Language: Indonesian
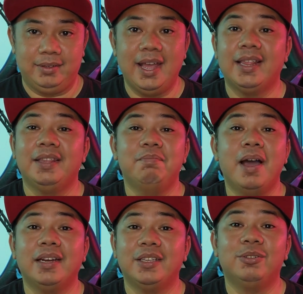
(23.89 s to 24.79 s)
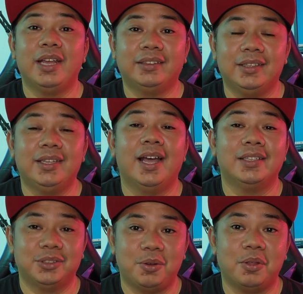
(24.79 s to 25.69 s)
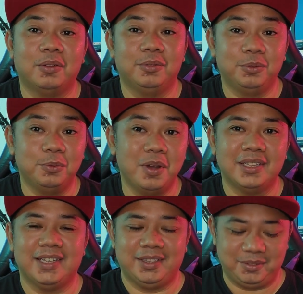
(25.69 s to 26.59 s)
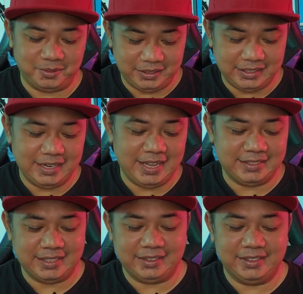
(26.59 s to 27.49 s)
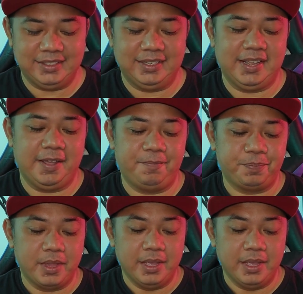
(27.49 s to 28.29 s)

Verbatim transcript: dari Bali United dengan skor 2-1. Kita lihat statistiknya.